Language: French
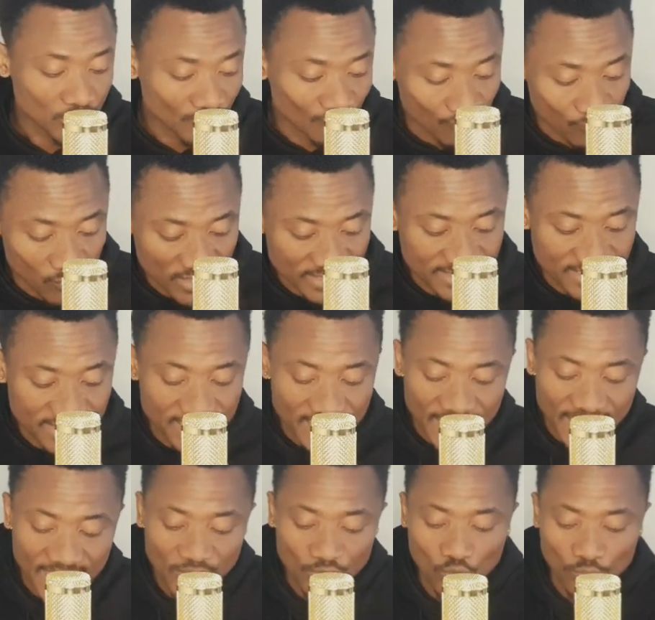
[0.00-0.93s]
Voici
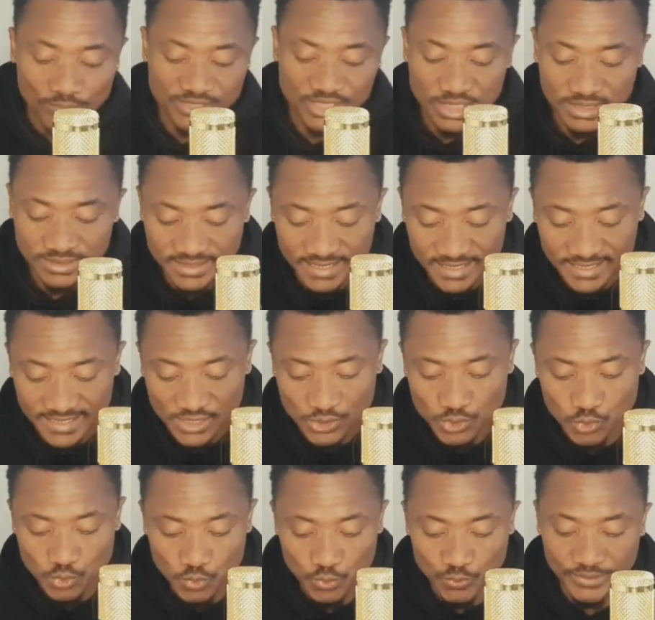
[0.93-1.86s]
un homme qui est en train
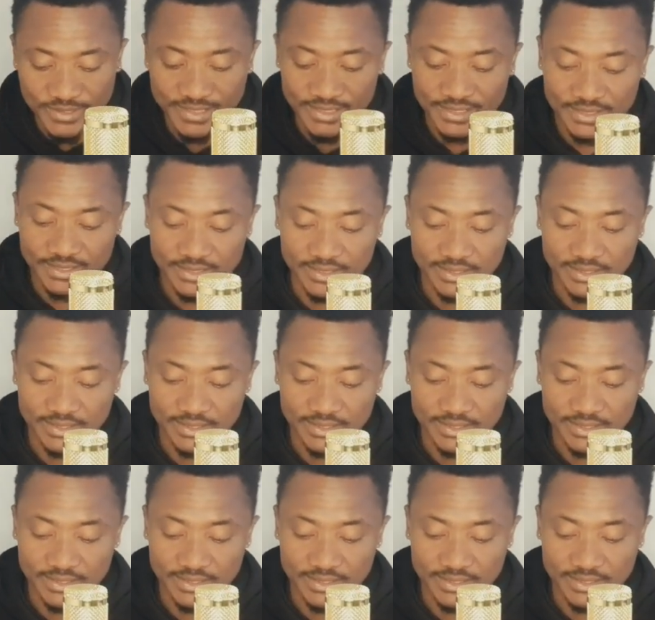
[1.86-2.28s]
d'insulter,